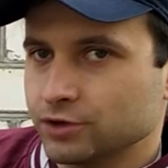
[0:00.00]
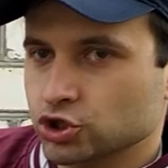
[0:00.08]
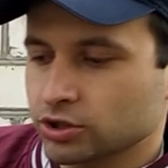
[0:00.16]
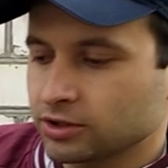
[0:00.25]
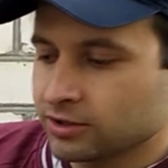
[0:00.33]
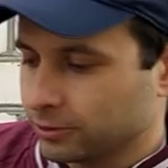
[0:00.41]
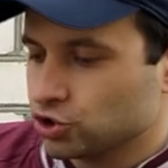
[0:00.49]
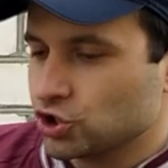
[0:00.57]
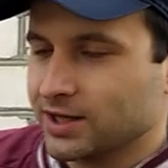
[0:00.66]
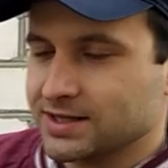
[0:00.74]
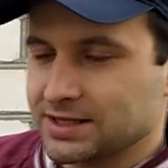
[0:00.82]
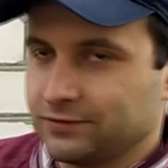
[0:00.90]
камешек,
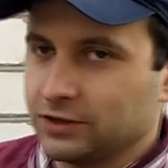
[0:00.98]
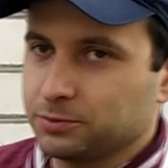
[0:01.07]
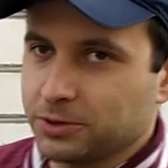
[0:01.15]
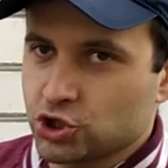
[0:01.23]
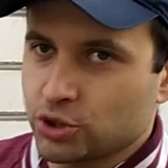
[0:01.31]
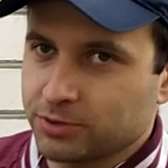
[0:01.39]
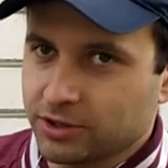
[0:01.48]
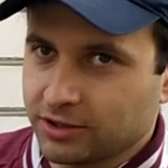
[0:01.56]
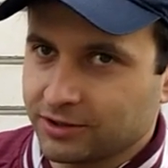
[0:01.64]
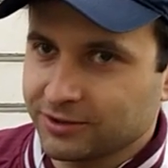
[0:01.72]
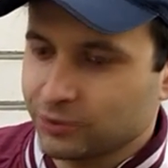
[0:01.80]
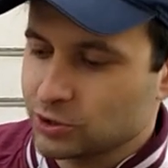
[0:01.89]
получается эффект
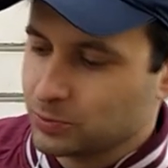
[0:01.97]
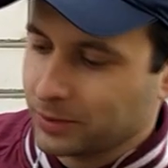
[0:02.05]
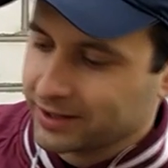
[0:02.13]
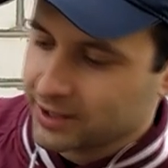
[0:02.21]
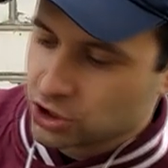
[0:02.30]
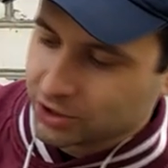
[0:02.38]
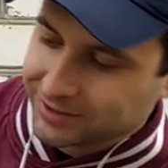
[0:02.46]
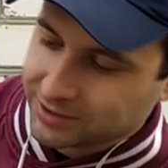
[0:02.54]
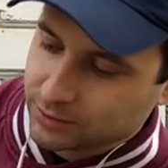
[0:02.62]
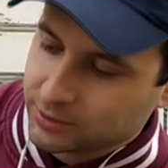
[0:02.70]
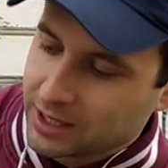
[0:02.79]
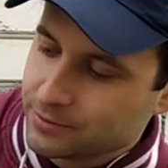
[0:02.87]
подшипника. То есть покрышка на
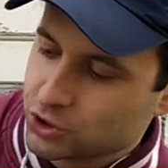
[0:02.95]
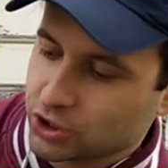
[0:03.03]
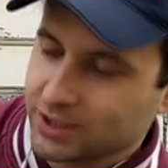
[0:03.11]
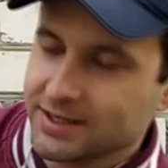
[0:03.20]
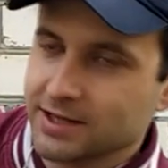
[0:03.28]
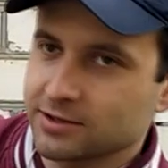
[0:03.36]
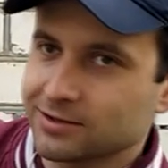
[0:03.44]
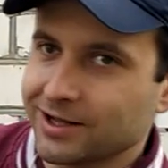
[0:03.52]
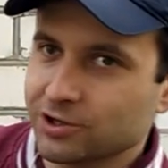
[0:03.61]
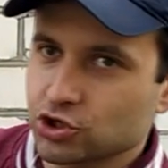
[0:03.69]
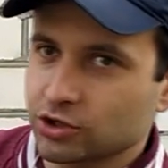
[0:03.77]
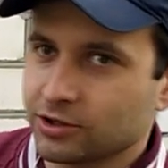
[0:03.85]
этом камешке едет
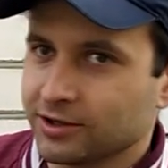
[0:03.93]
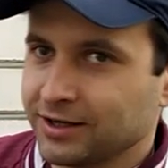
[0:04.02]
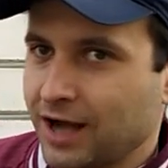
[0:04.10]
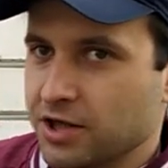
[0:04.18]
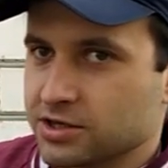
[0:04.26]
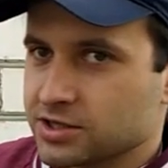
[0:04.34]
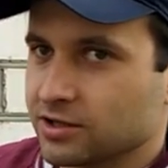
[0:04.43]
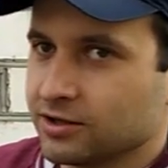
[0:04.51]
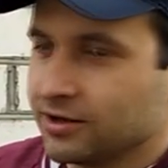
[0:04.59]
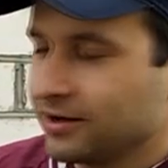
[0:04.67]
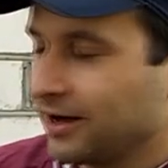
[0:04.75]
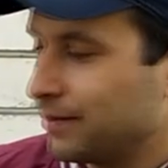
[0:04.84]
дальше, катится.
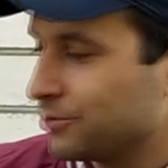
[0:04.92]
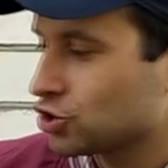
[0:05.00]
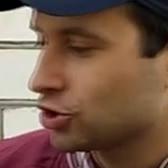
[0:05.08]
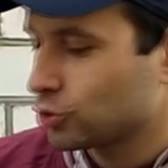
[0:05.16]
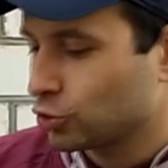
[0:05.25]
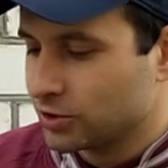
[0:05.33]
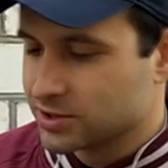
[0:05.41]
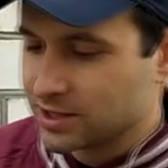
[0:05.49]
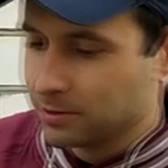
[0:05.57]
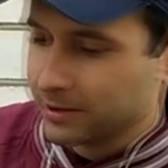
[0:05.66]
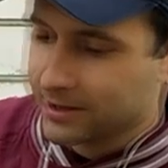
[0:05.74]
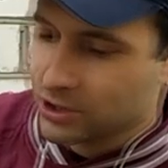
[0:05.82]
Камешек
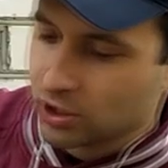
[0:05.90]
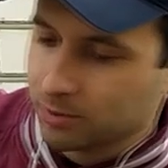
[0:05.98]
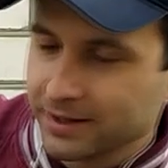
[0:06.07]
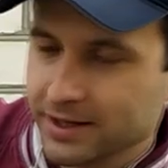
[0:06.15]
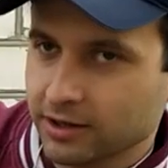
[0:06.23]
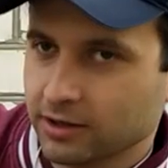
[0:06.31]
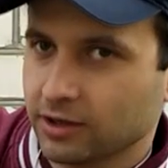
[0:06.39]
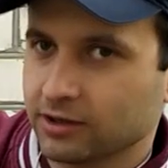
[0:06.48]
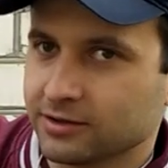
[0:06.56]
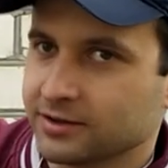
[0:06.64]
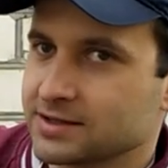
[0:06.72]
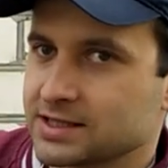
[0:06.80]
крутится и покрышка
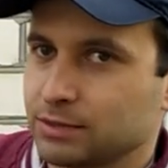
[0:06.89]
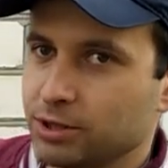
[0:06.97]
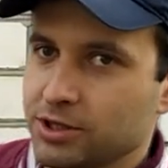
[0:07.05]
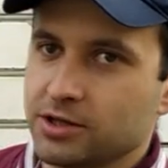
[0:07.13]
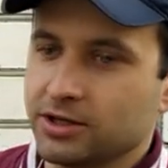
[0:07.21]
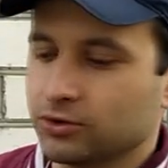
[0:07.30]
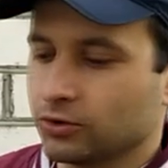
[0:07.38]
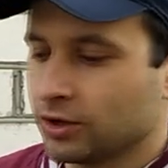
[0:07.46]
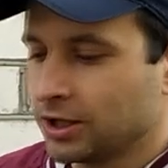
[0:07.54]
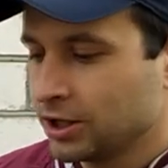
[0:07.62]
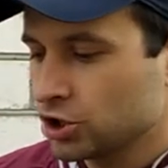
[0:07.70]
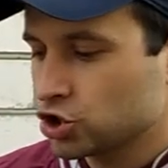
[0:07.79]
поехала сцепления нету.
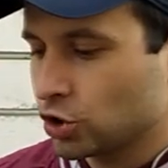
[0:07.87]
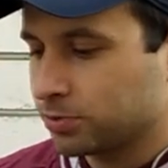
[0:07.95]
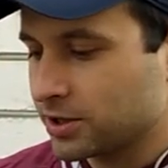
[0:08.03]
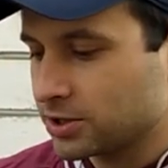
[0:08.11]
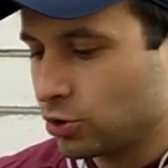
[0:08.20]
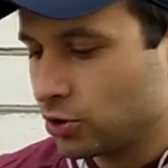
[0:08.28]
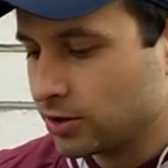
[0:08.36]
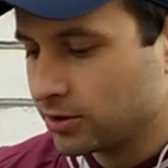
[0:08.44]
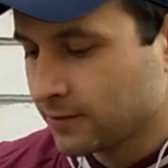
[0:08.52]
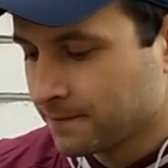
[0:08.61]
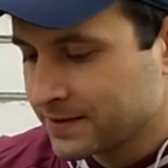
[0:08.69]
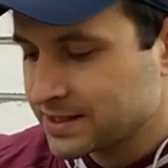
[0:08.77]
Что
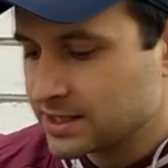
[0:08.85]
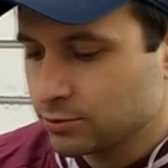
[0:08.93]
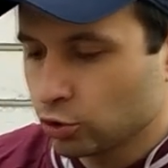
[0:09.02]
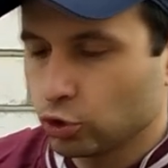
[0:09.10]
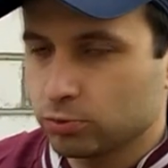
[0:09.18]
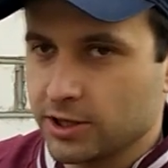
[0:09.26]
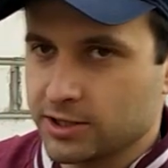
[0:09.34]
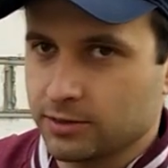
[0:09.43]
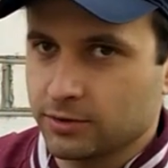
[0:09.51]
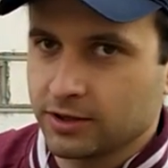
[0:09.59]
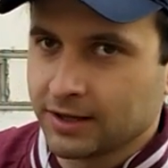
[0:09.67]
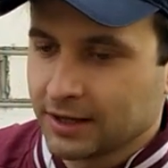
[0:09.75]
происходит с этими
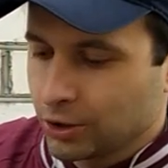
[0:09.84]
углублениями?